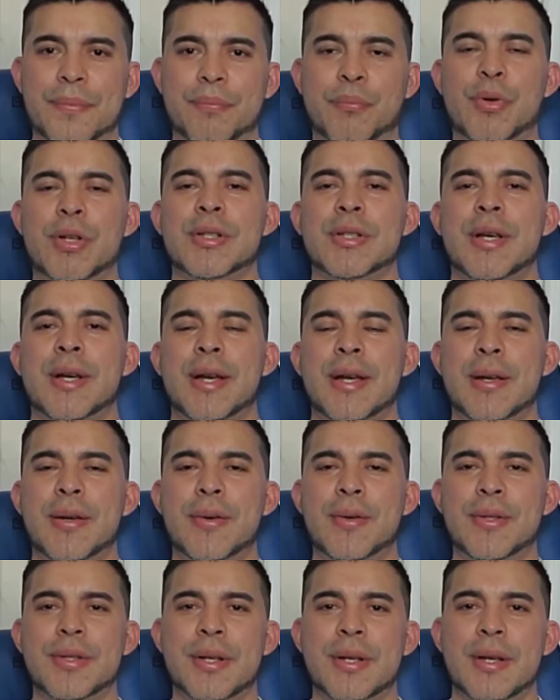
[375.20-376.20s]
pues a
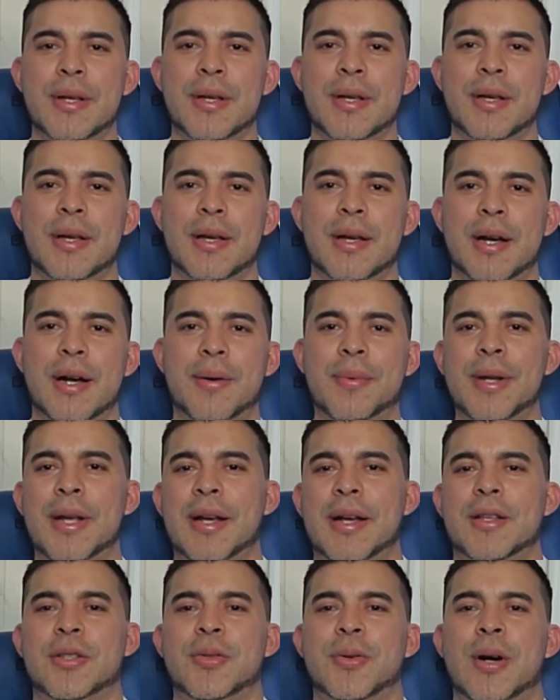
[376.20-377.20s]
ellos
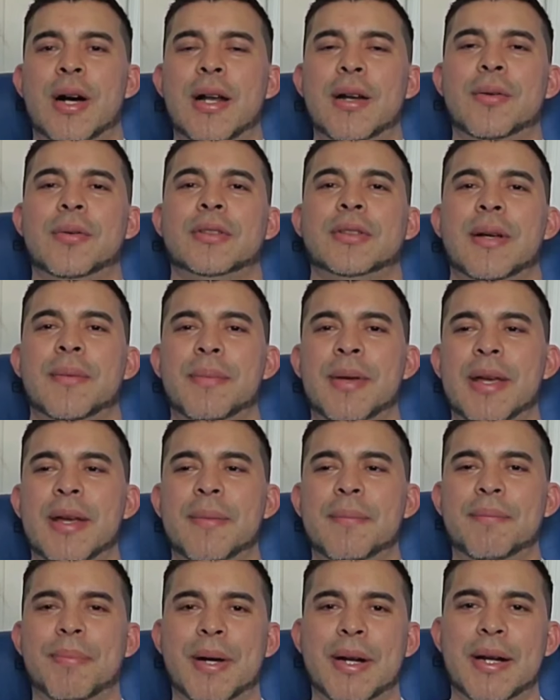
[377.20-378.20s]
habrían hecho algo
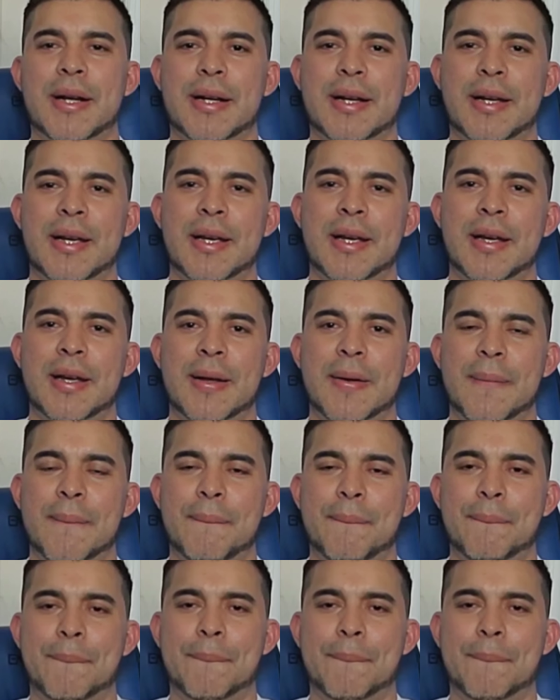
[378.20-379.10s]
también para que